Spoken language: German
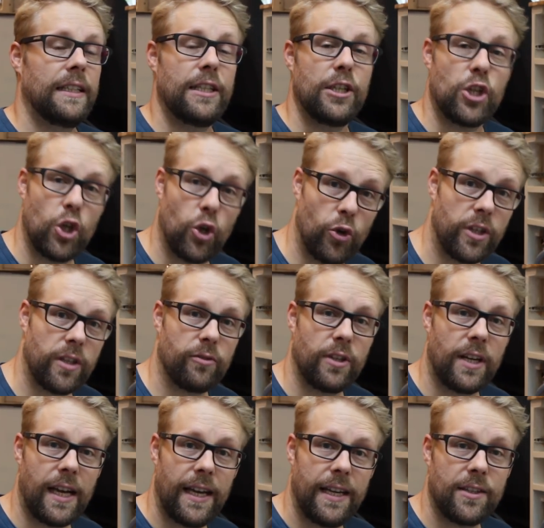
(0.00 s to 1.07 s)
die Schläuche
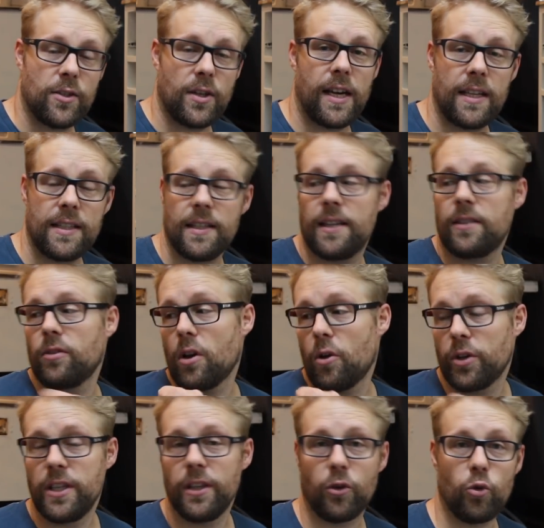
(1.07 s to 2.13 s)
von der einen zur anderen Seite und
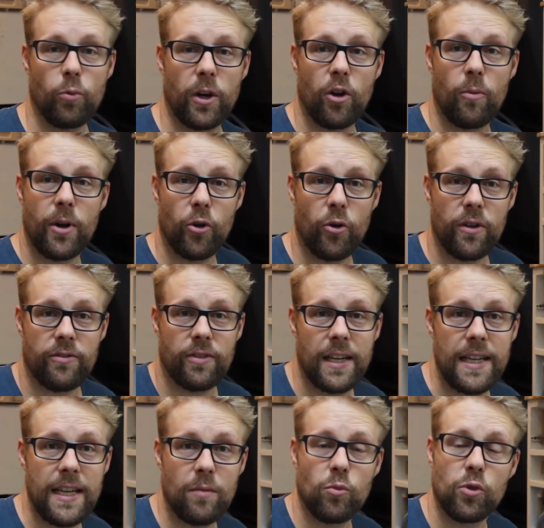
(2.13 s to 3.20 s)
auch hier rüber nochmal neu
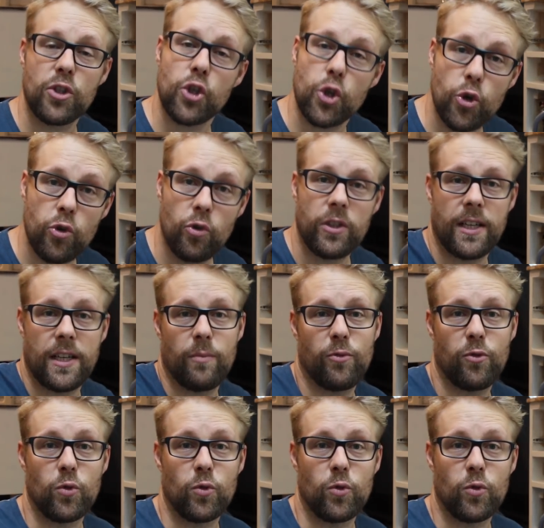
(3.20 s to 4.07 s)
verlegen muss, schön unter dem